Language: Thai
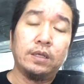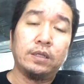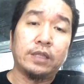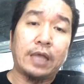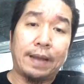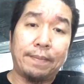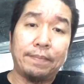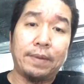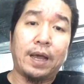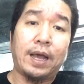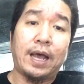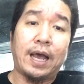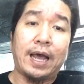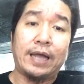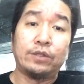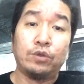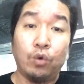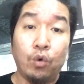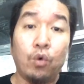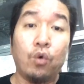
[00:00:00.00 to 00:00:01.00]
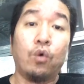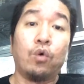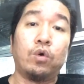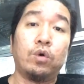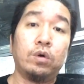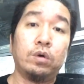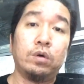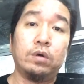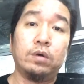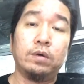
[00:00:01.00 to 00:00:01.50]
ทำราคาถูก
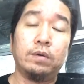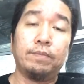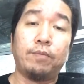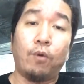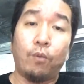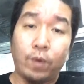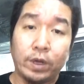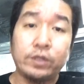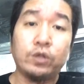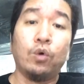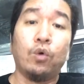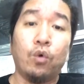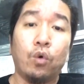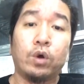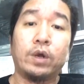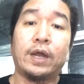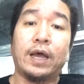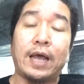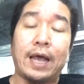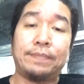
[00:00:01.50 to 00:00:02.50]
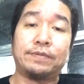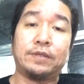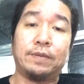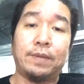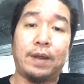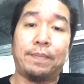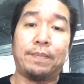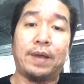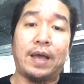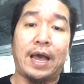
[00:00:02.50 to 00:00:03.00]
ผมว่าถูกนะครับ
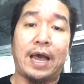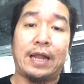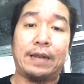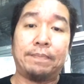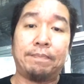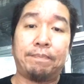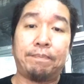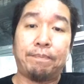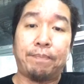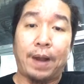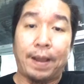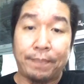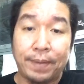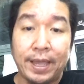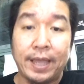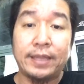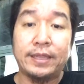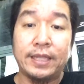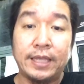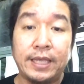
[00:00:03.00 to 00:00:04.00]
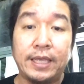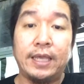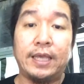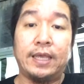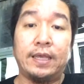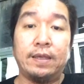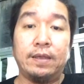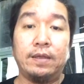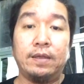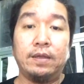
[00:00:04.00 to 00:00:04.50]
สำหรับงานประเภทนี้
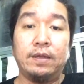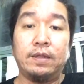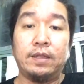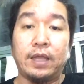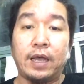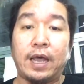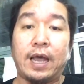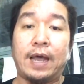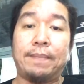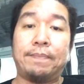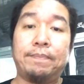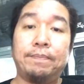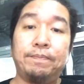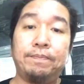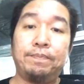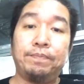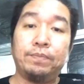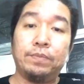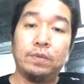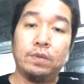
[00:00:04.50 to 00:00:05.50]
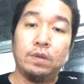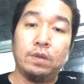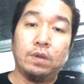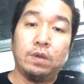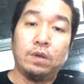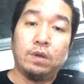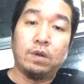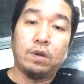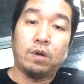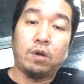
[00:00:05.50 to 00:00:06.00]
นะครับ
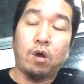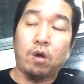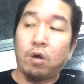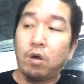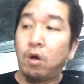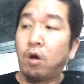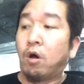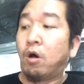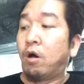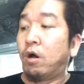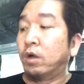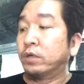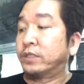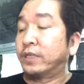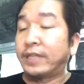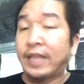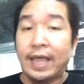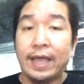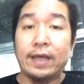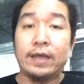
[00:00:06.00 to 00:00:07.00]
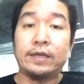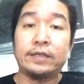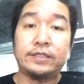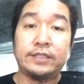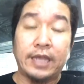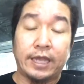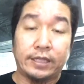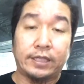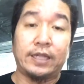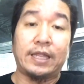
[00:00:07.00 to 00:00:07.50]
ก็ขอแสดง
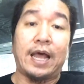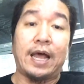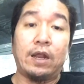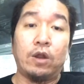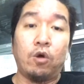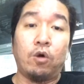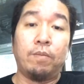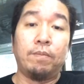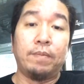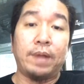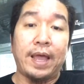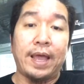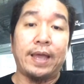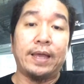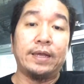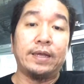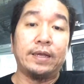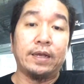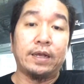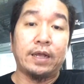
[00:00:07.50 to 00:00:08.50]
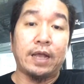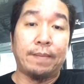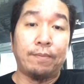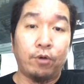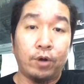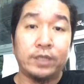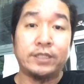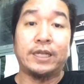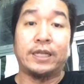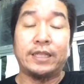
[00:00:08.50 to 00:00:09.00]
เจตนารมณ์และกำม
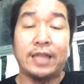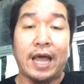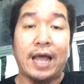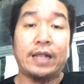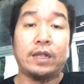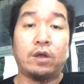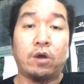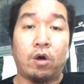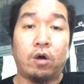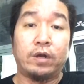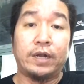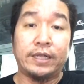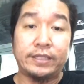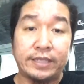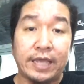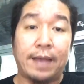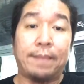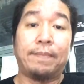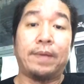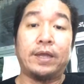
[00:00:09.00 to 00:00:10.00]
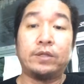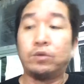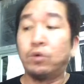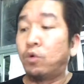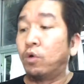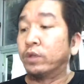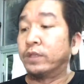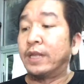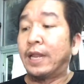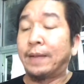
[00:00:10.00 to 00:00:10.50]
ลสันดานของนัดแจ่มให้ทุก
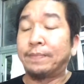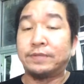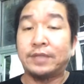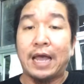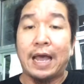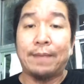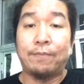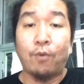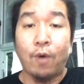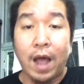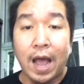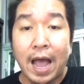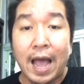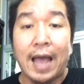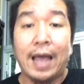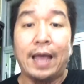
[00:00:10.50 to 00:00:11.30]
คน ได้รับทราบว่า